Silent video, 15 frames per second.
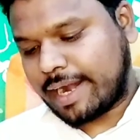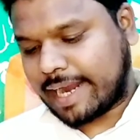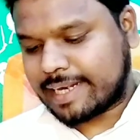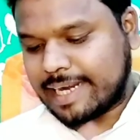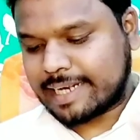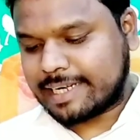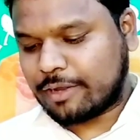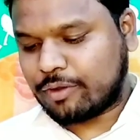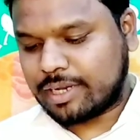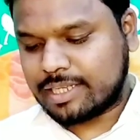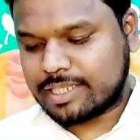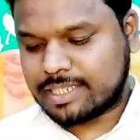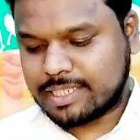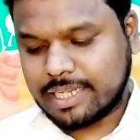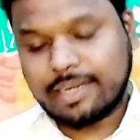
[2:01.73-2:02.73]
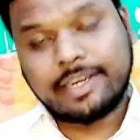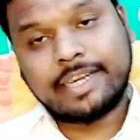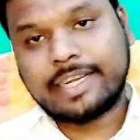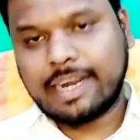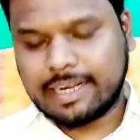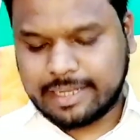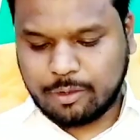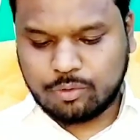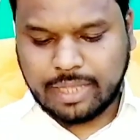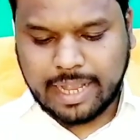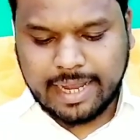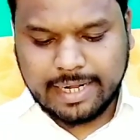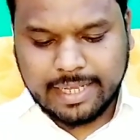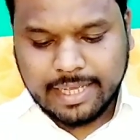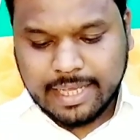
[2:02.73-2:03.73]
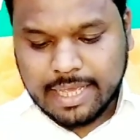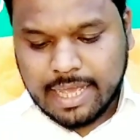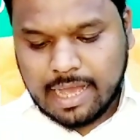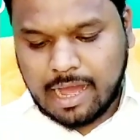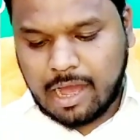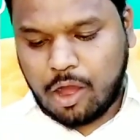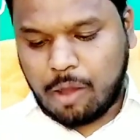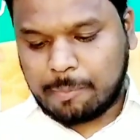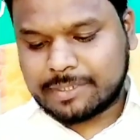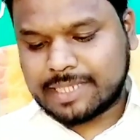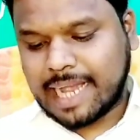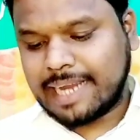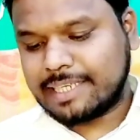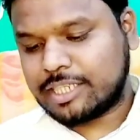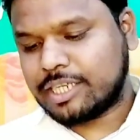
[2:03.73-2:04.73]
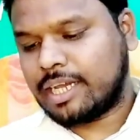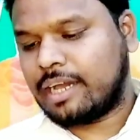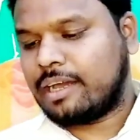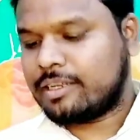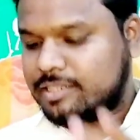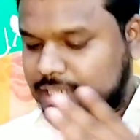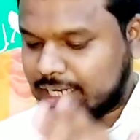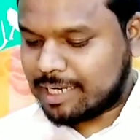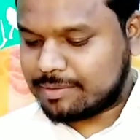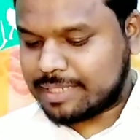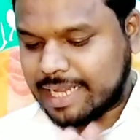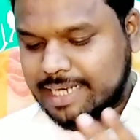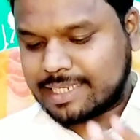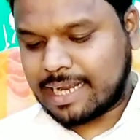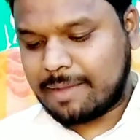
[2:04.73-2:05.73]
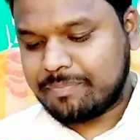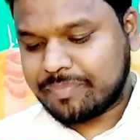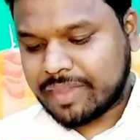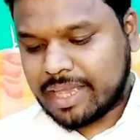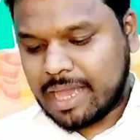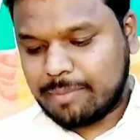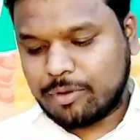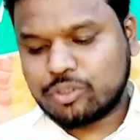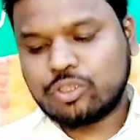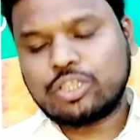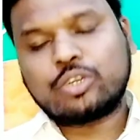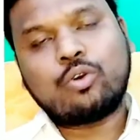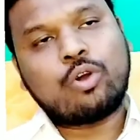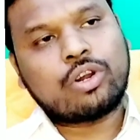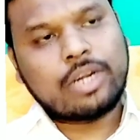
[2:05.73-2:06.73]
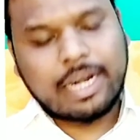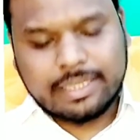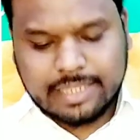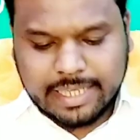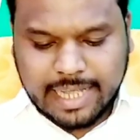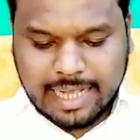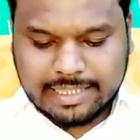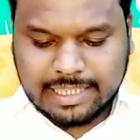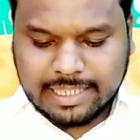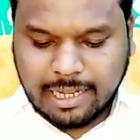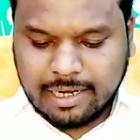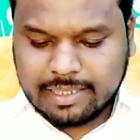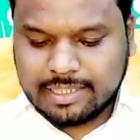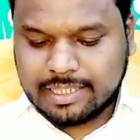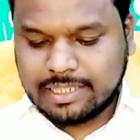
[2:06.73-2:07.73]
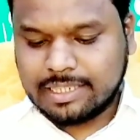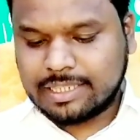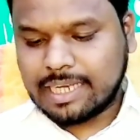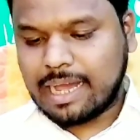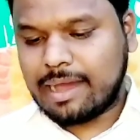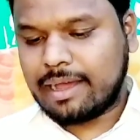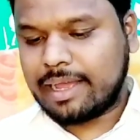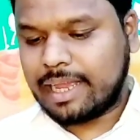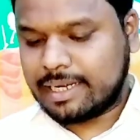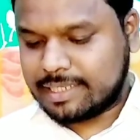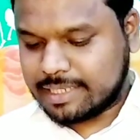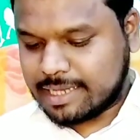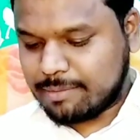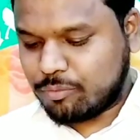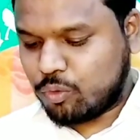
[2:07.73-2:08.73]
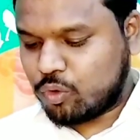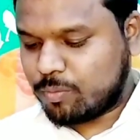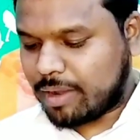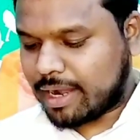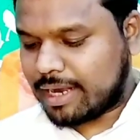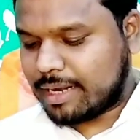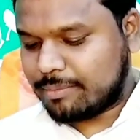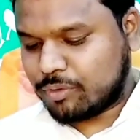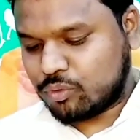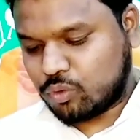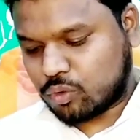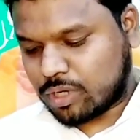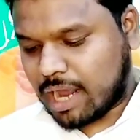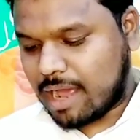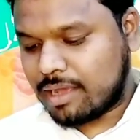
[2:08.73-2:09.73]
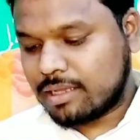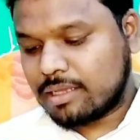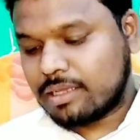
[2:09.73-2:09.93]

কার্ড একটা একটা করে এসছে রেড কার্ড কেউ দেখেনি অফসাইড চেন এফসি একটা এবং যদি কর্নারের দিকে আসি তাহলে তিনটা এটিকে মোহনবাগান এবং নোটা